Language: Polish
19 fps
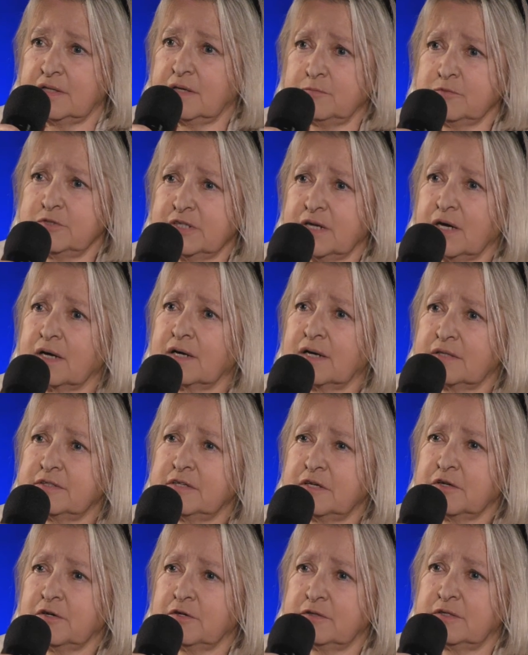ta muzyka gra
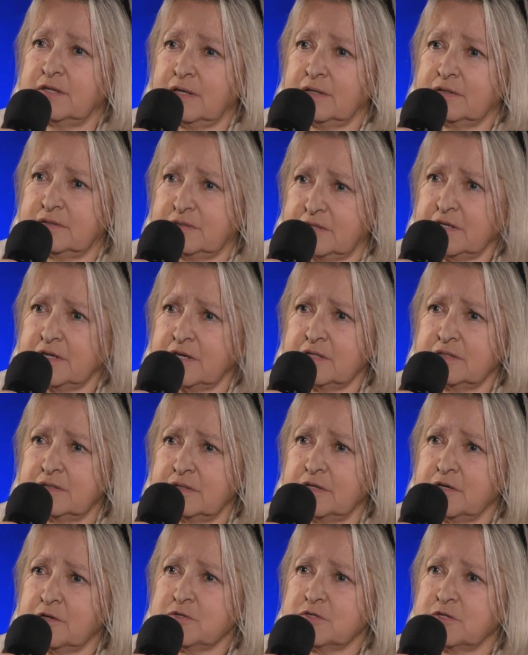tylko dla tej
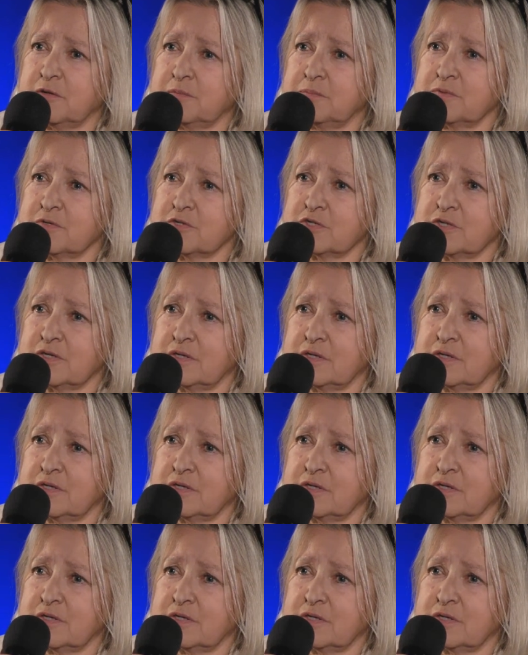jednej osoby,